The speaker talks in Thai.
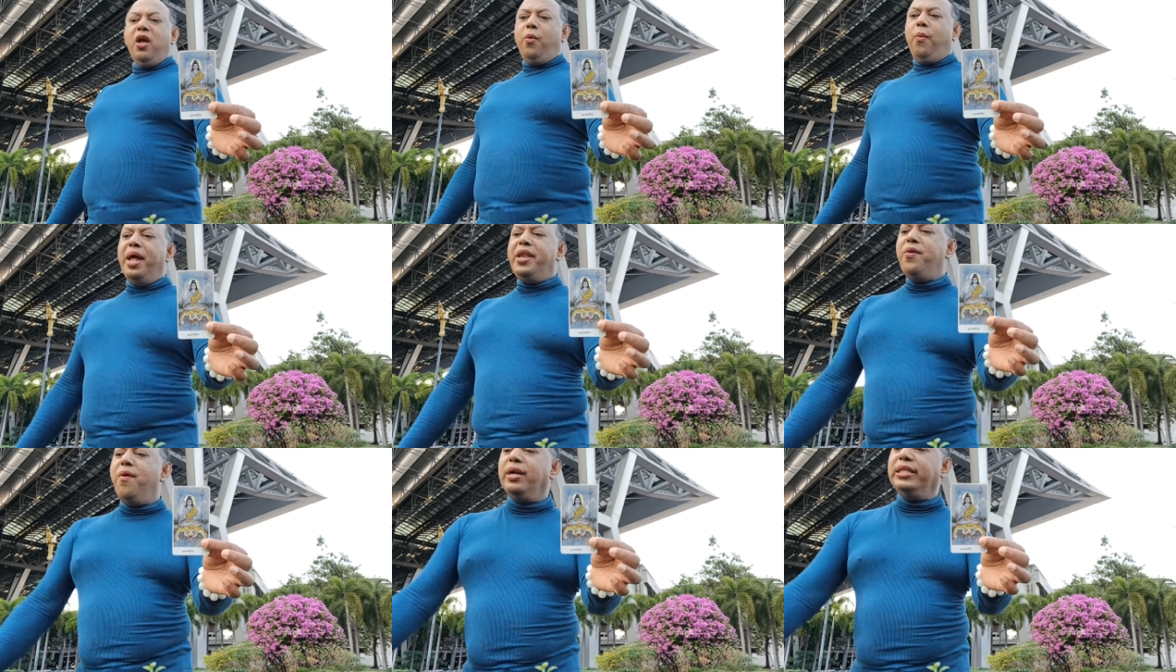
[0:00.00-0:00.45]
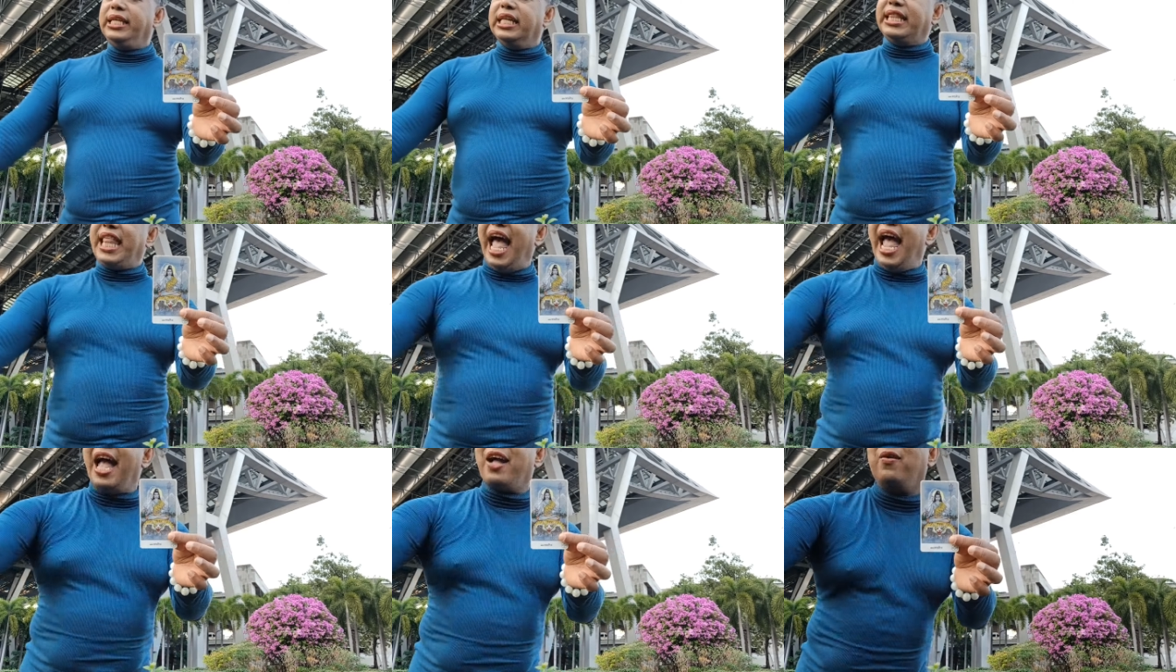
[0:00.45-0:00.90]
ว่าดวงชะ
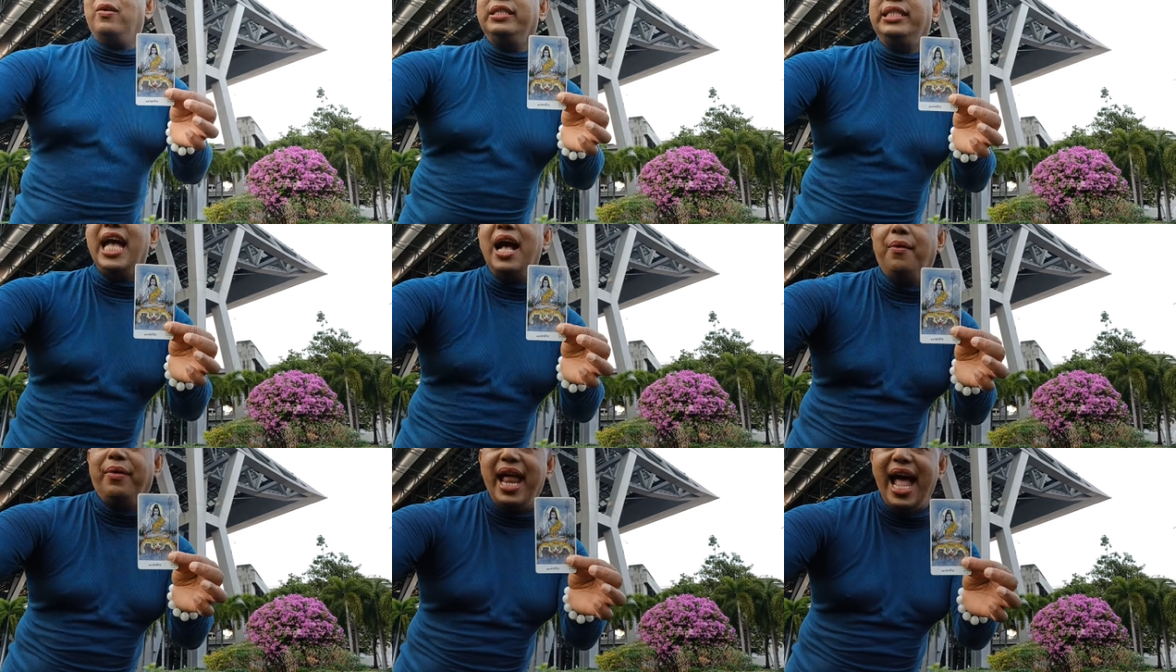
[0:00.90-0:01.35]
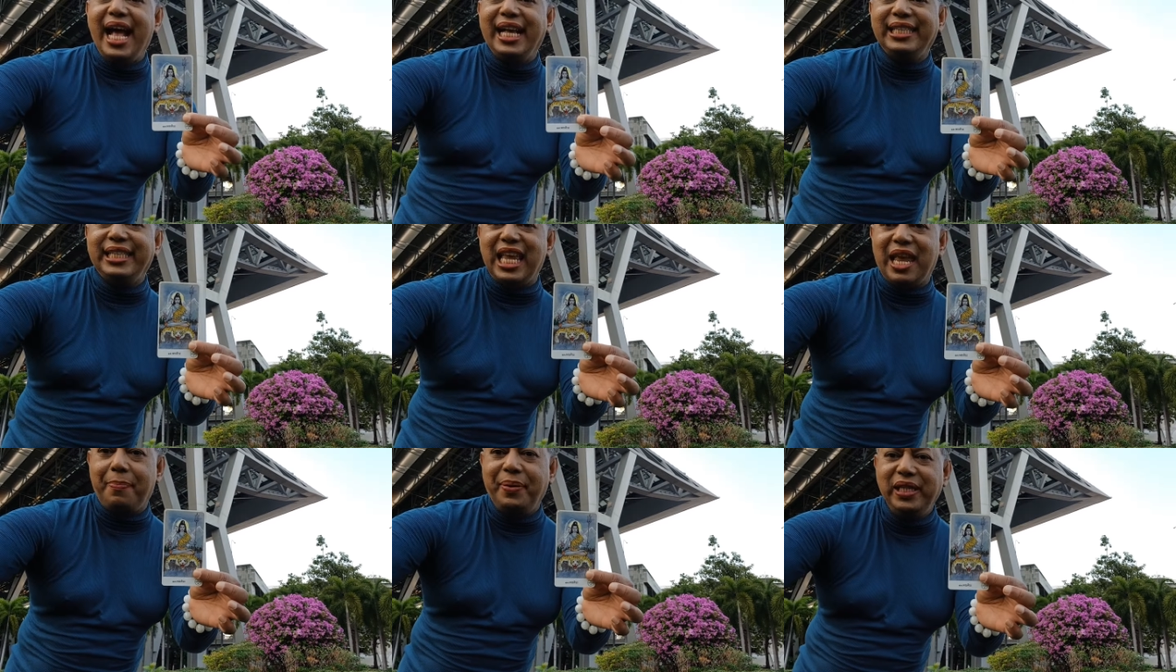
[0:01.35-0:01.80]
ตาของชาวรา
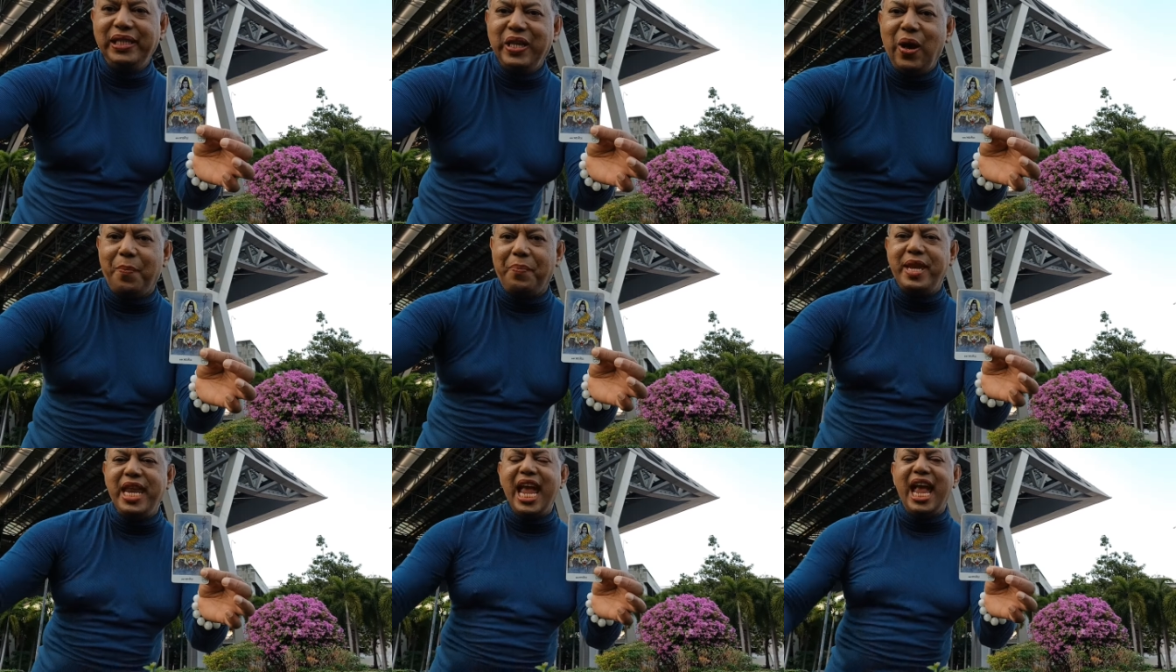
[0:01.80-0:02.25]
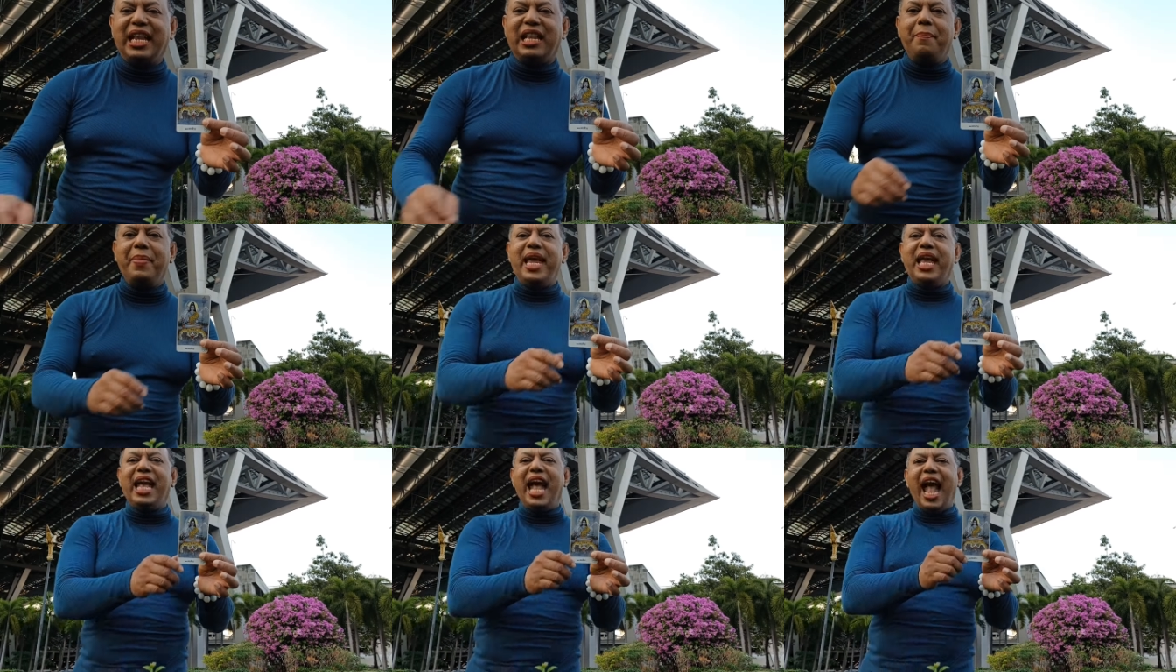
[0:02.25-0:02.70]
ศีพฤษภเนี่ย
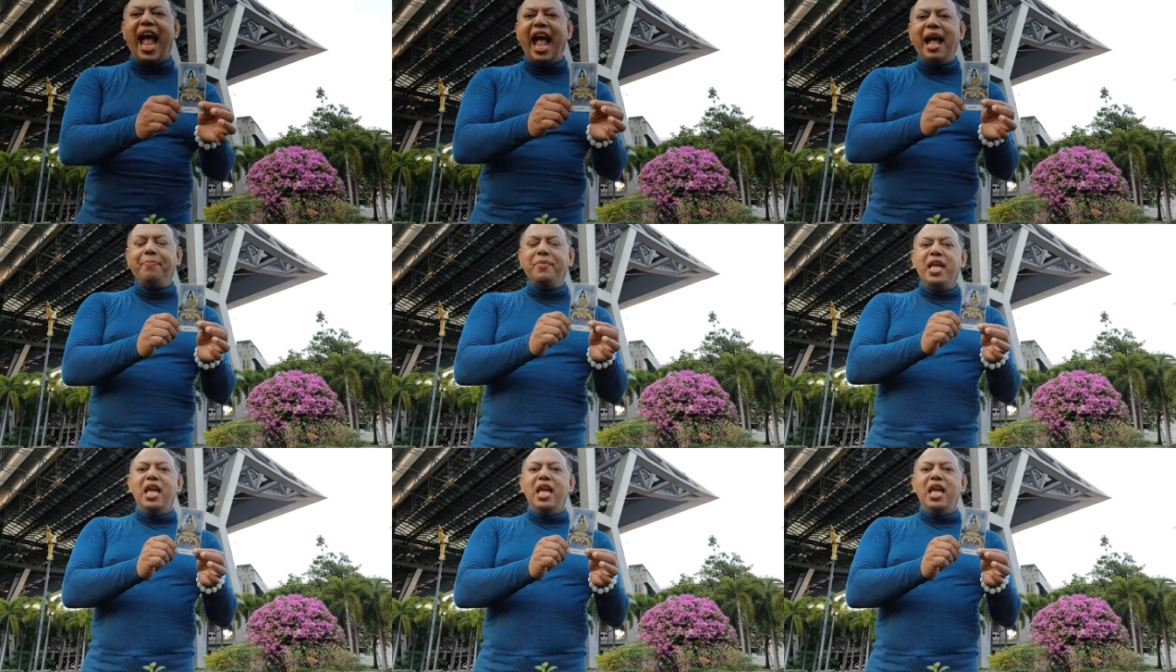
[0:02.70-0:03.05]
ทำีมคะ